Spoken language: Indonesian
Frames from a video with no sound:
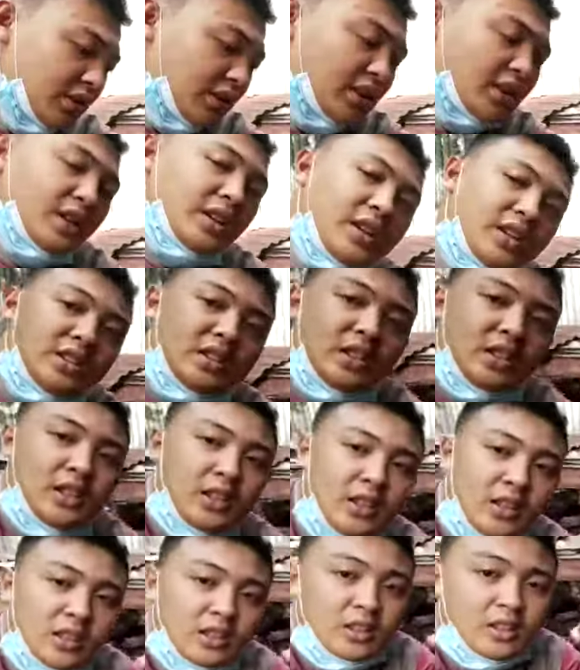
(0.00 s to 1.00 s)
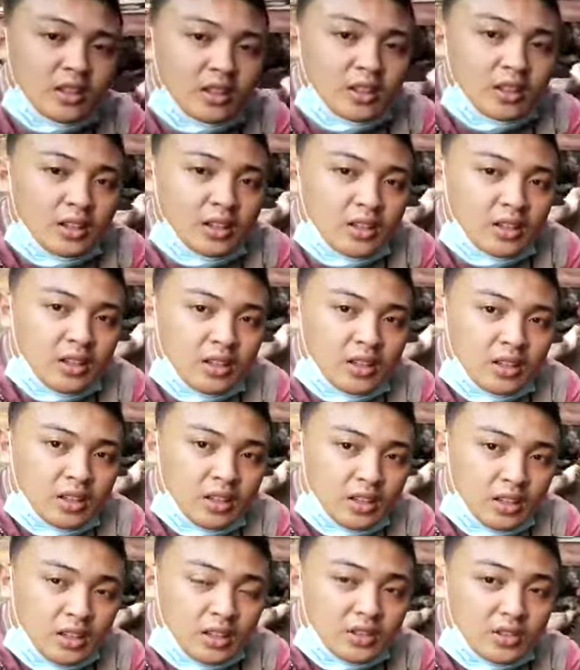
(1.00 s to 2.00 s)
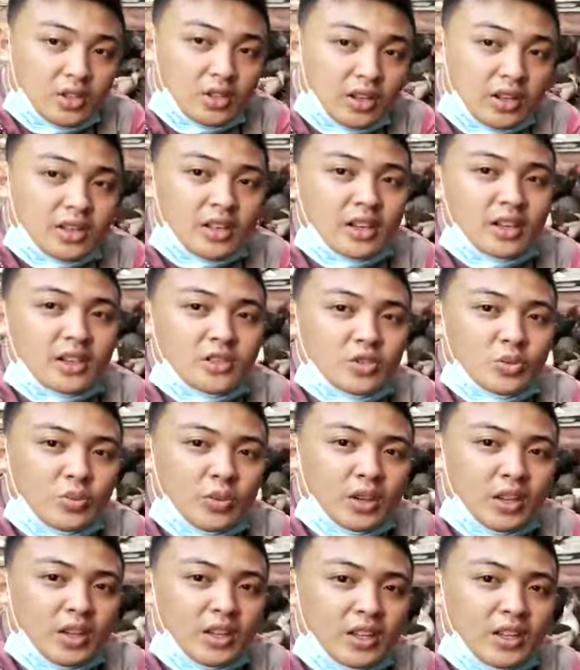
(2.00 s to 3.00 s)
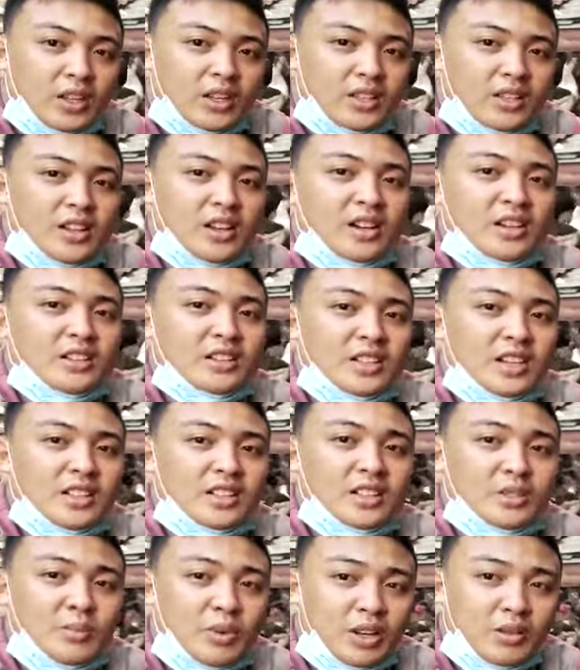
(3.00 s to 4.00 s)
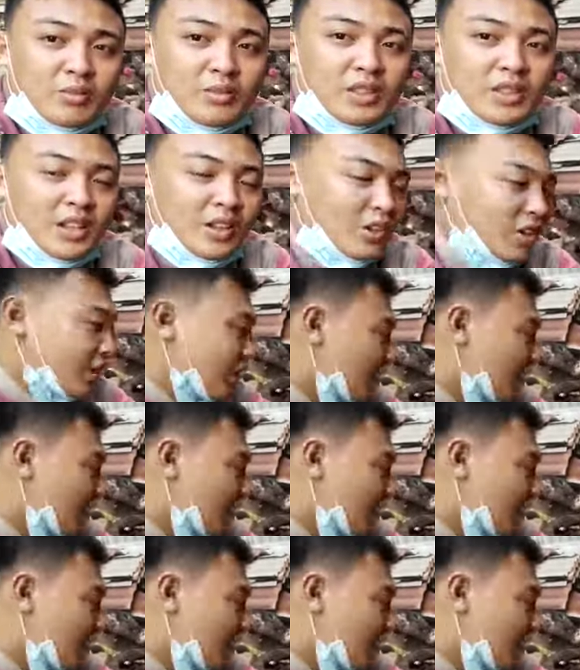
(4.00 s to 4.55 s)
kita kasih e, sorenya supaya dia kenyang dan cepat menelur